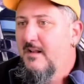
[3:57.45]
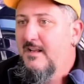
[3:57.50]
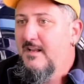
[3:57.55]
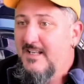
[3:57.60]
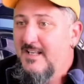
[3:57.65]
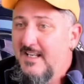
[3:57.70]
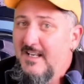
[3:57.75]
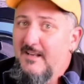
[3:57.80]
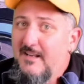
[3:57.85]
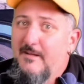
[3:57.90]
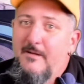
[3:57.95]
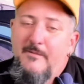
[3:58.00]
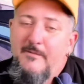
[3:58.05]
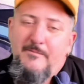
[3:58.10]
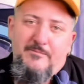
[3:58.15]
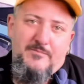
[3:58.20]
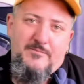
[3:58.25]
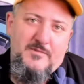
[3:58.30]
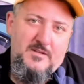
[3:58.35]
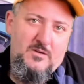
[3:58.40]
E
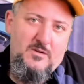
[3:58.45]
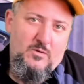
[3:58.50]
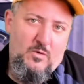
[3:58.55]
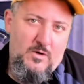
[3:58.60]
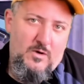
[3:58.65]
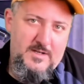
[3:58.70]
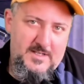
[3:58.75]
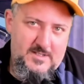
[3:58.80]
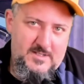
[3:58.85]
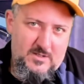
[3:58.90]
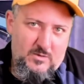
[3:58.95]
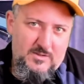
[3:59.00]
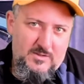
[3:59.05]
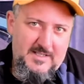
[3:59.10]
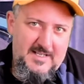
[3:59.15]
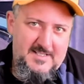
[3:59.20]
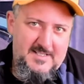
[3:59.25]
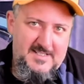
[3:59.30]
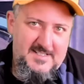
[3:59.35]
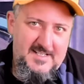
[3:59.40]
com isso
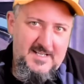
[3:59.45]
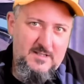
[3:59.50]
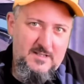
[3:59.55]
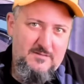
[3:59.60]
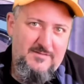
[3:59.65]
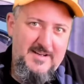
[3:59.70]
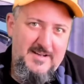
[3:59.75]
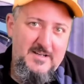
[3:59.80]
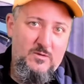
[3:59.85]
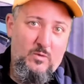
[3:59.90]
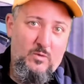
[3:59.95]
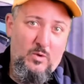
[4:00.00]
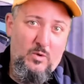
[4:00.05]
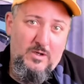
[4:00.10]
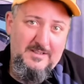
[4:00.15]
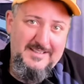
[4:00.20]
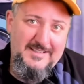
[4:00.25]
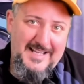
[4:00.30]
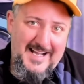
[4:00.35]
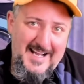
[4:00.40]
acontecendo, vai
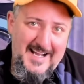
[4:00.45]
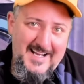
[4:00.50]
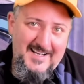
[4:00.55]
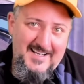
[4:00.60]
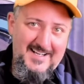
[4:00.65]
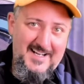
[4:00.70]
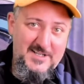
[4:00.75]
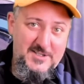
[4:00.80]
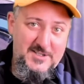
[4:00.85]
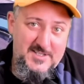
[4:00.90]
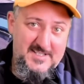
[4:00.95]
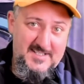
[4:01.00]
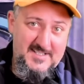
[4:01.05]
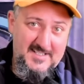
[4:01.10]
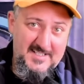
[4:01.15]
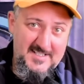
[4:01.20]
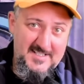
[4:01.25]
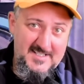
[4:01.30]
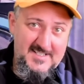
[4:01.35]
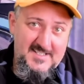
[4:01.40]
encurtar a
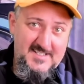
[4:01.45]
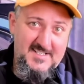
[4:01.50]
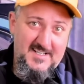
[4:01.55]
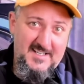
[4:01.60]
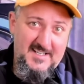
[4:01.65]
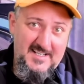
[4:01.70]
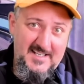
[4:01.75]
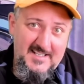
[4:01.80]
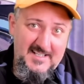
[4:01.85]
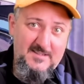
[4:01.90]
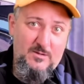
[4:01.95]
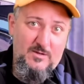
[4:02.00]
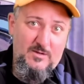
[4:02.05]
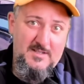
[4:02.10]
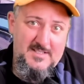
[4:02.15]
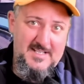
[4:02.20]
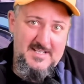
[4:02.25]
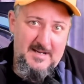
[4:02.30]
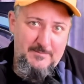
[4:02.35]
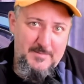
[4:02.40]
distância entre o
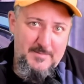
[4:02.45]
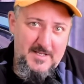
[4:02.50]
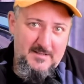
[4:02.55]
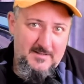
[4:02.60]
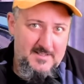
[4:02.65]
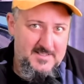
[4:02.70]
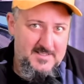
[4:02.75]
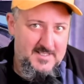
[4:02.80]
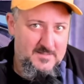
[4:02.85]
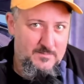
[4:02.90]
lançamento dessas